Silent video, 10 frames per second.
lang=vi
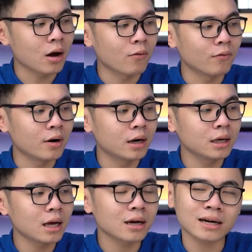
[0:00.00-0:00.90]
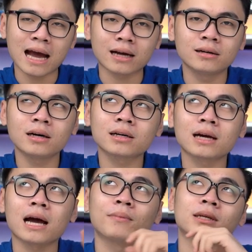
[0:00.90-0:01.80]
cộng với cạc nữa,
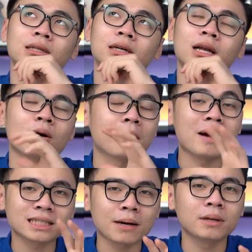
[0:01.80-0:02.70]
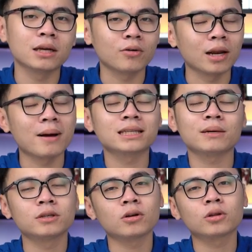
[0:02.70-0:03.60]
cạc mình nhớ là khoảng ba trăm đi, gọi là ba
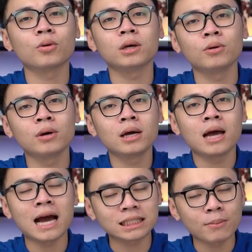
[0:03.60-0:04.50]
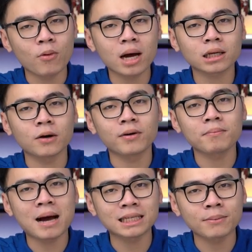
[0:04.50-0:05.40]
trăm đi cho tối ưu, hai trăm oát cộng với
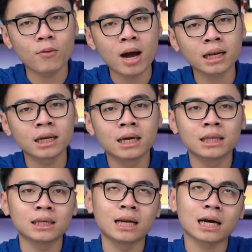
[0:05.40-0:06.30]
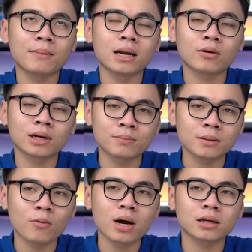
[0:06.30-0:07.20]
ba trăm oát thì là các bạn đã có năm
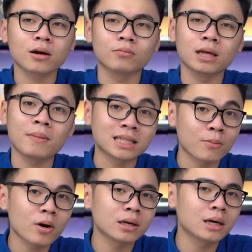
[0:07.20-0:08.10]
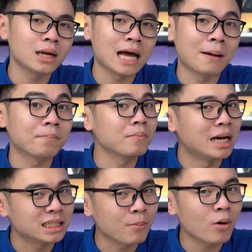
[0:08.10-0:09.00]
trăm oát, cộng thêm hai trăm oát nữa là
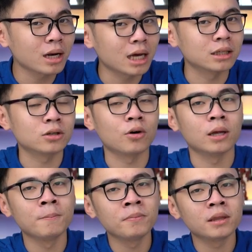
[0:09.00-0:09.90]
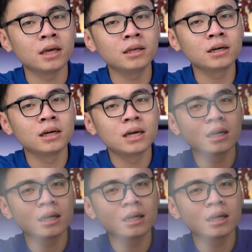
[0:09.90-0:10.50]
bảy trăm oát điện rồi. Thế nhưng